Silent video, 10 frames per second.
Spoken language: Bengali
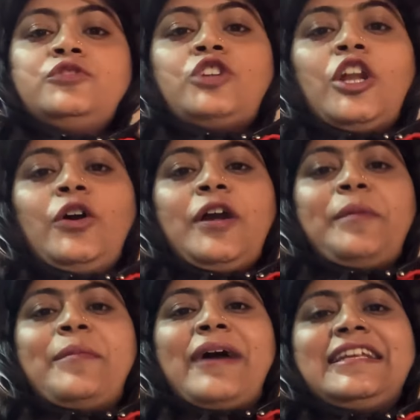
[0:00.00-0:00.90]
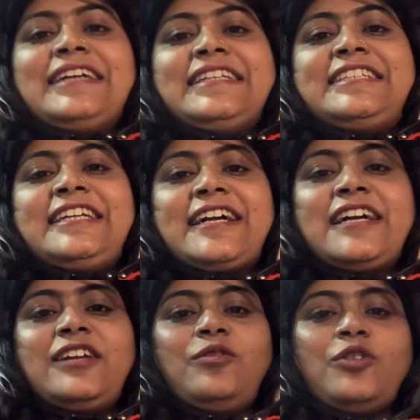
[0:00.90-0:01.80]
চলো এবার বাড়ি যাচ্ছি
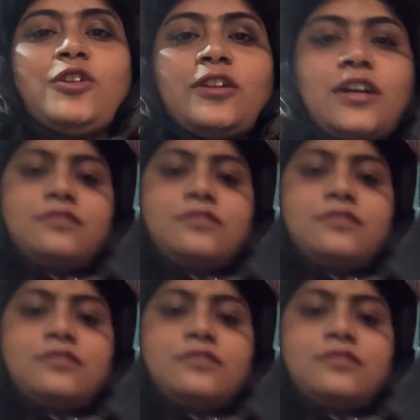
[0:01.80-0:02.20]
এখানেও হলো না